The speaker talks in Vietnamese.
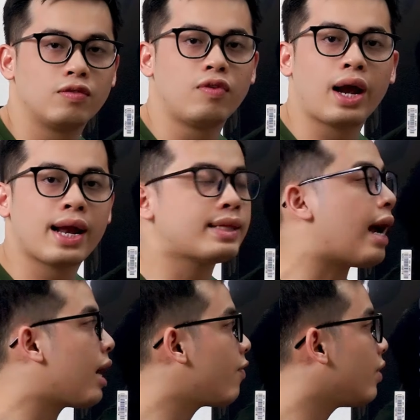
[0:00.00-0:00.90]
Với cái nền
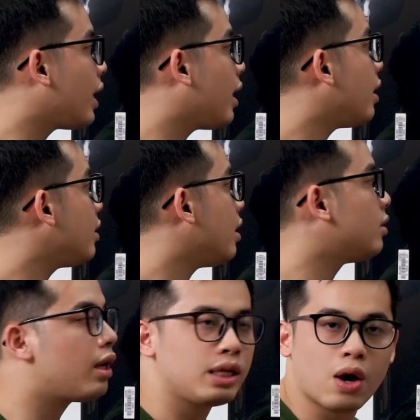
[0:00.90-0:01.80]
tảng Netflix ấy, thì
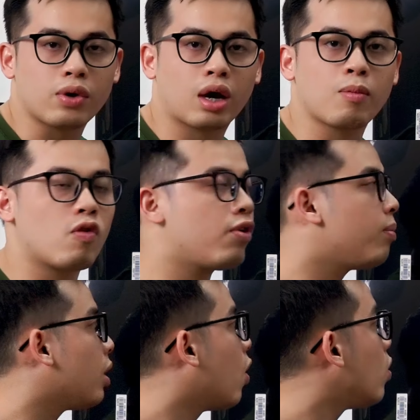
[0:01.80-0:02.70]
rất nhiều những cái bộ
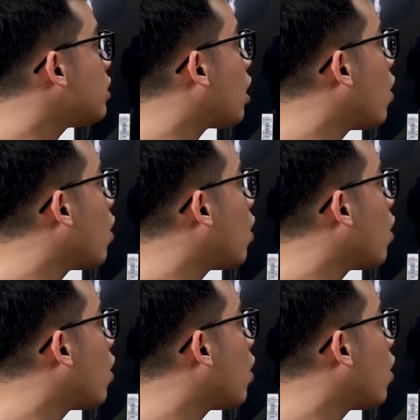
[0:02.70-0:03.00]
phim được hỗ trợ